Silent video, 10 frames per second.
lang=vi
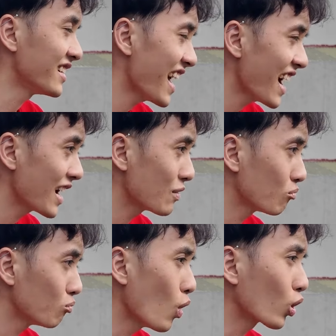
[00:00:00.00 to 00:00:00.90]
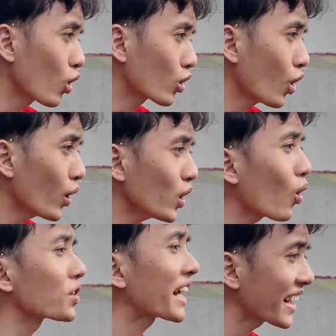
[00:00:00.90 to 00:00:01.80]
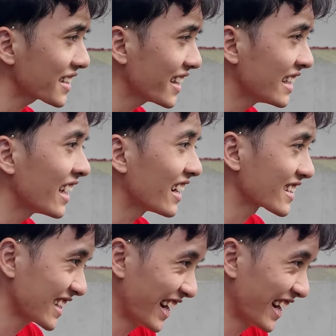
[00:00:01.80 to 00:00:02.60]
Dạ bọn con đói còn ten thầy ạ